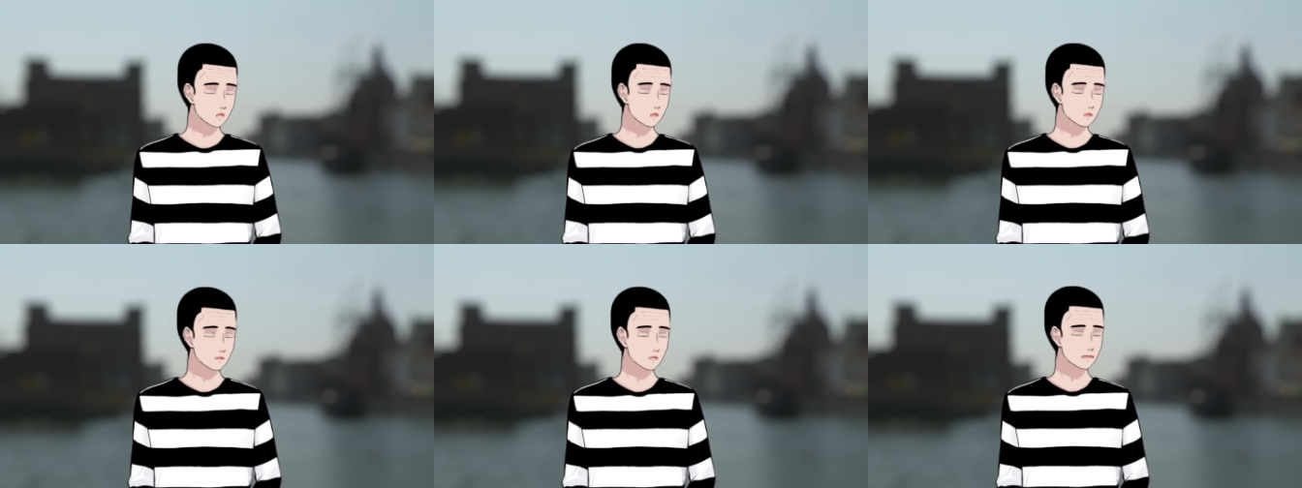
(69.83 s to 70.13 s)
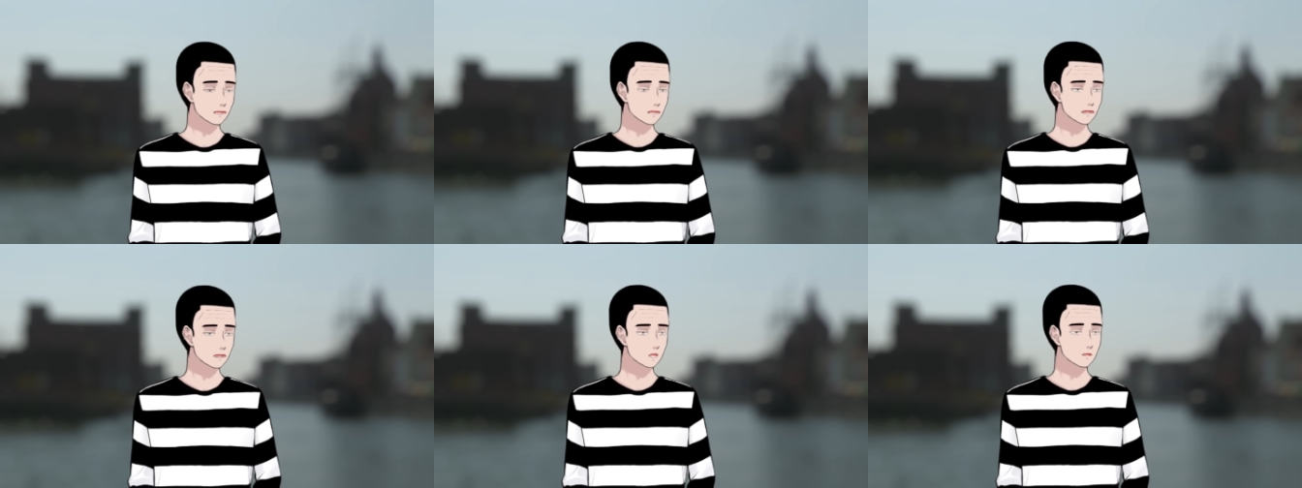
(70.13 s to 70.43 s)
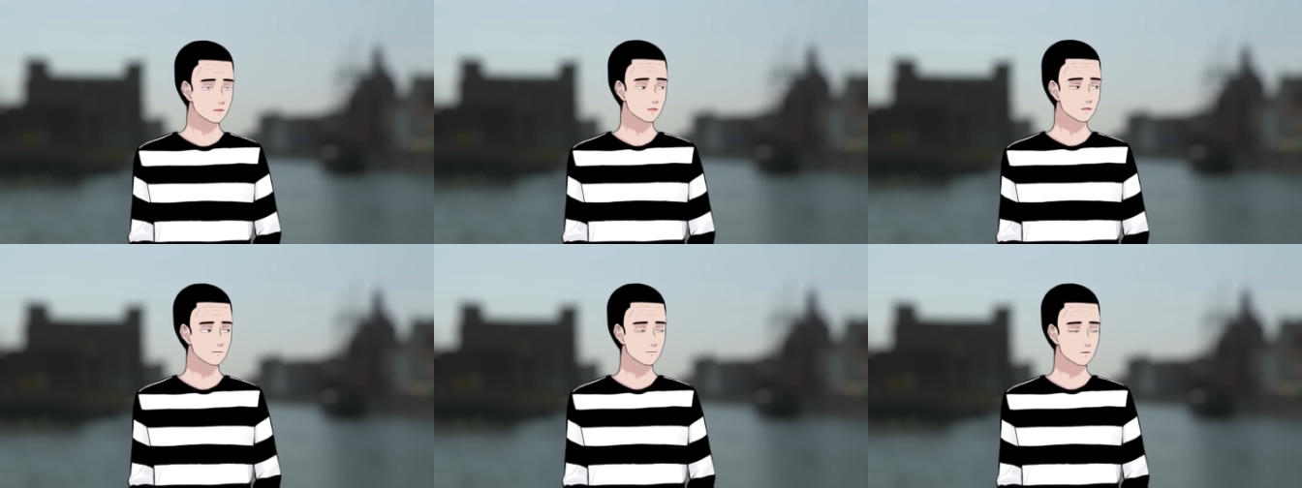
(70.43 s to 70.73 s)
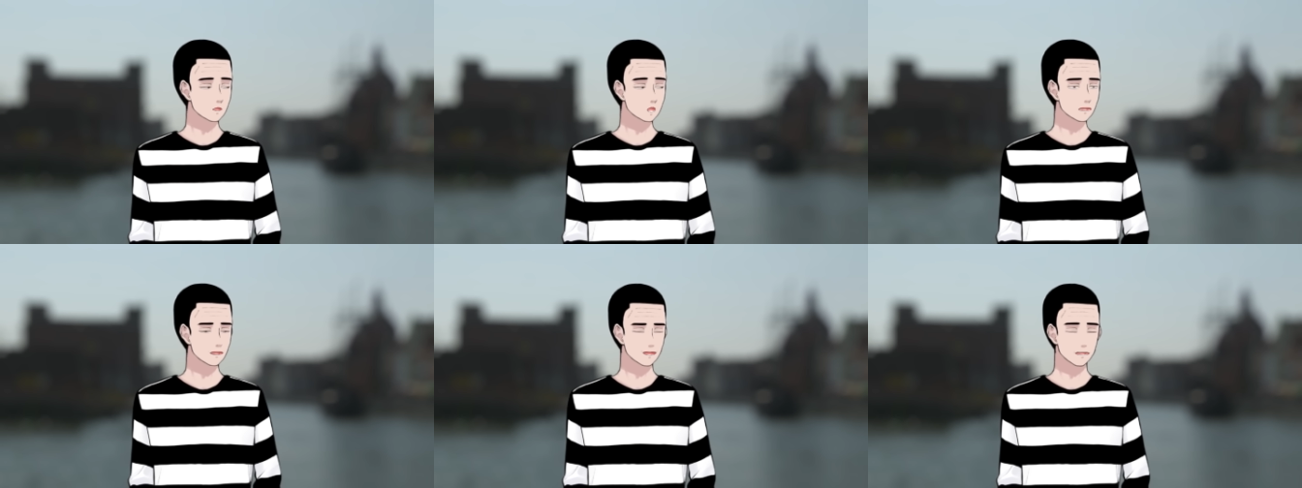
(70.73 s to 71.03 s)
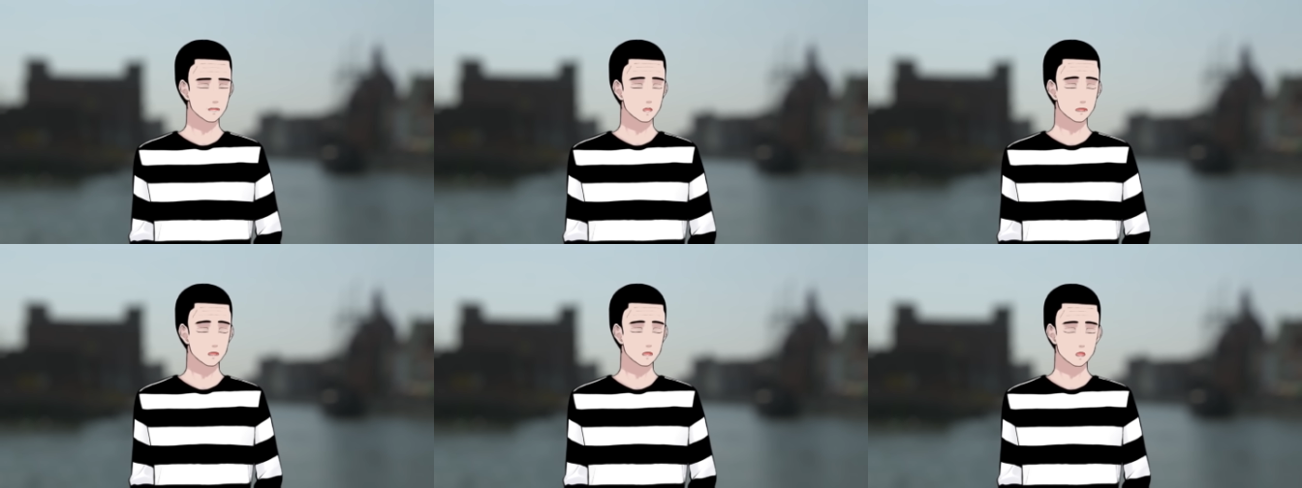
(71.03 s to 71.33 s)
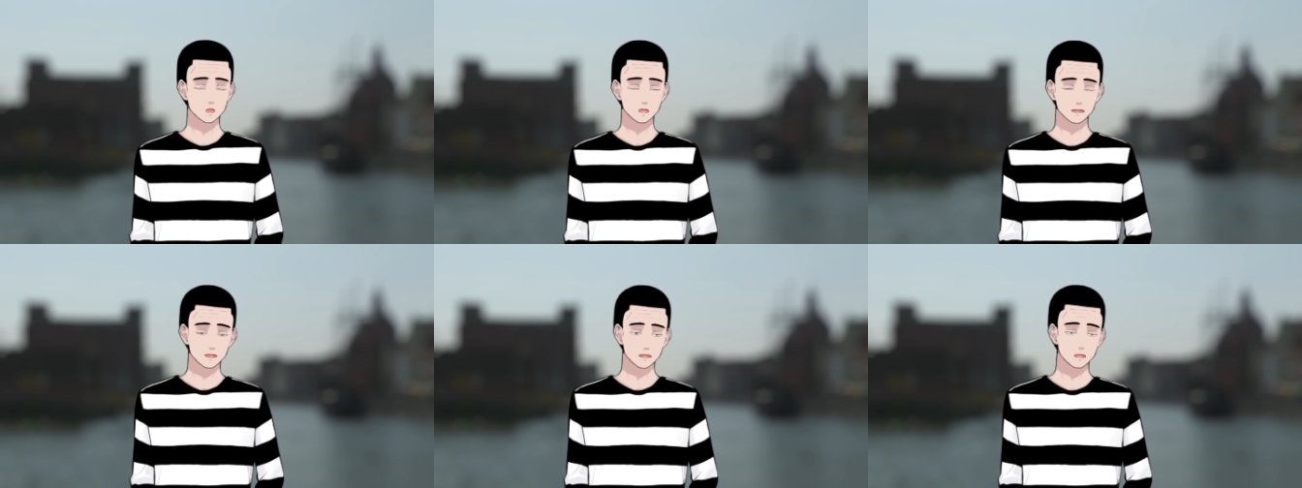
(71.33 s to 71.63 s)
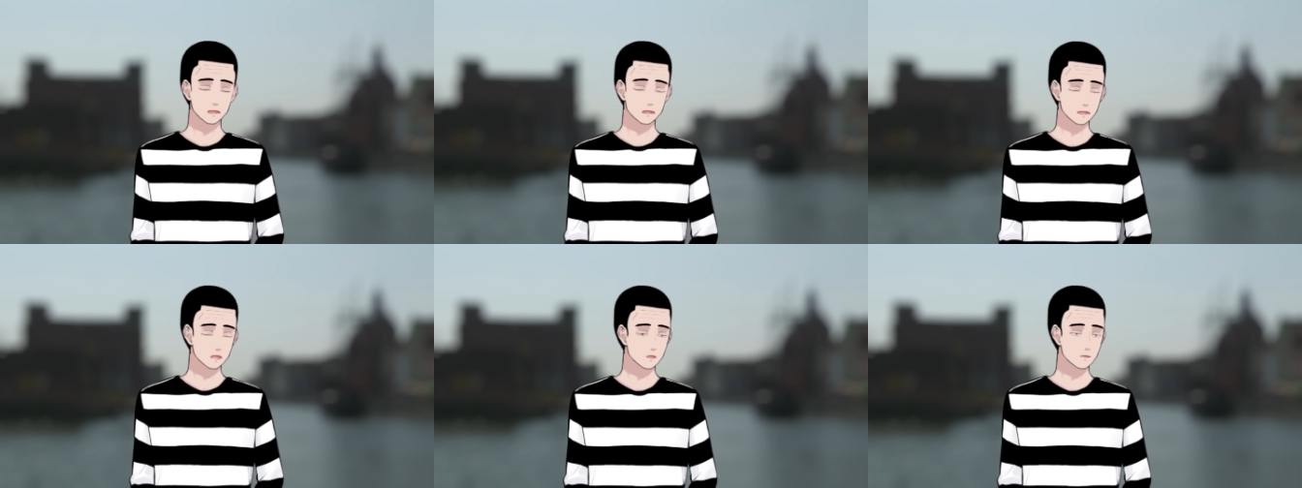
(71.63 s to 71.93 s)
タンクトップ1枚で下半身は
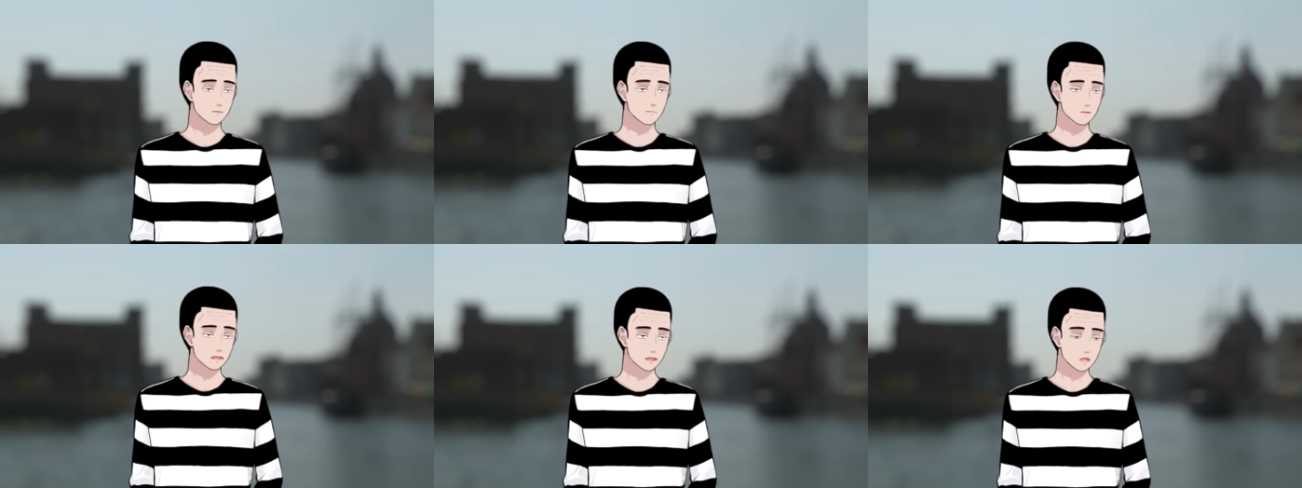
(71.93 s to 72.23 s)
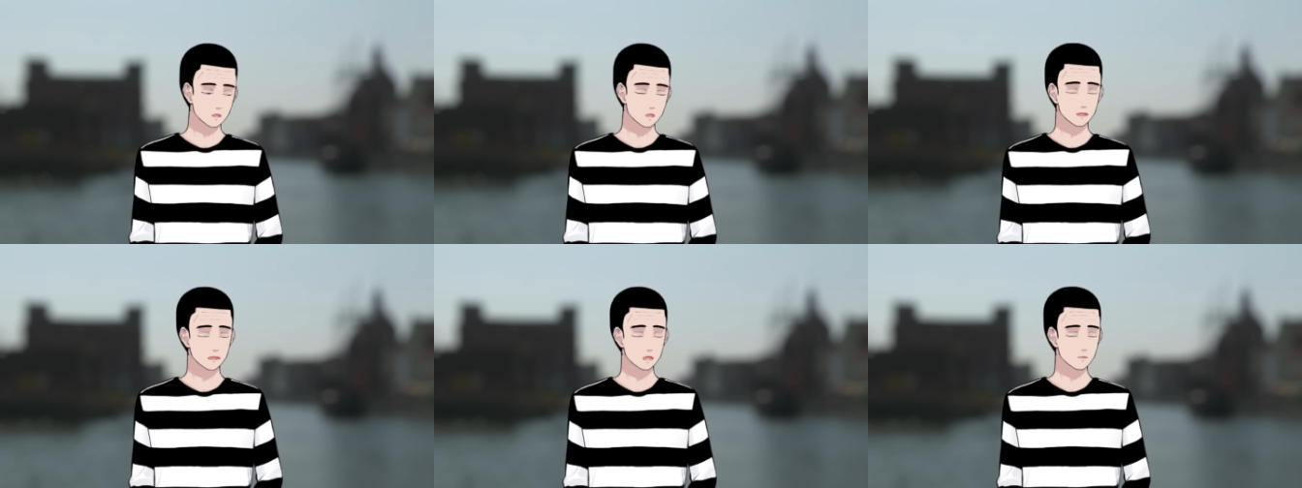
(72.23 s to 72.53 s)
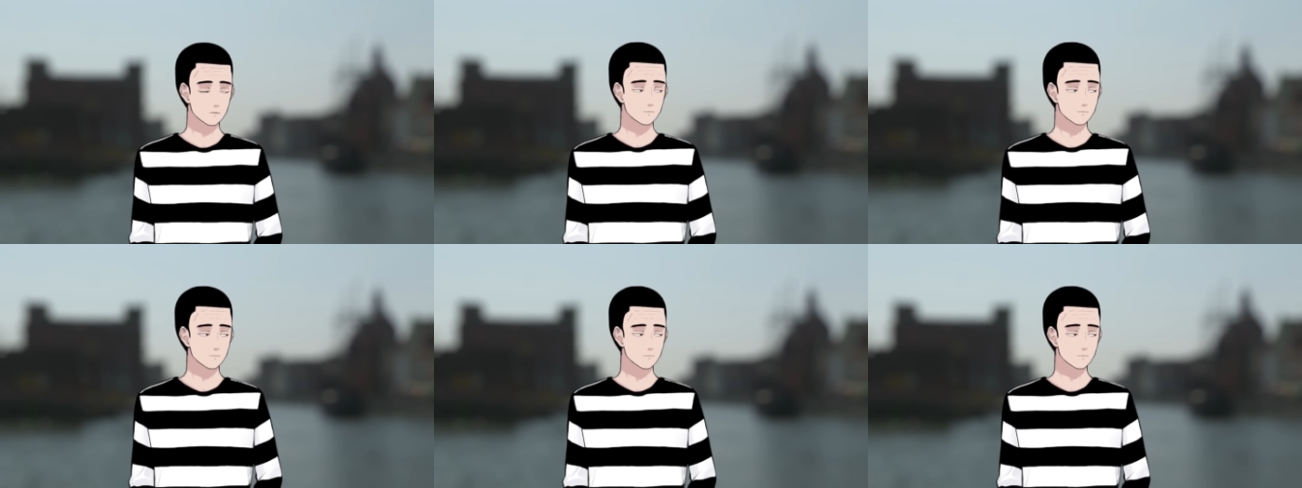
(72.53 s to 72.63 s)
裸の状態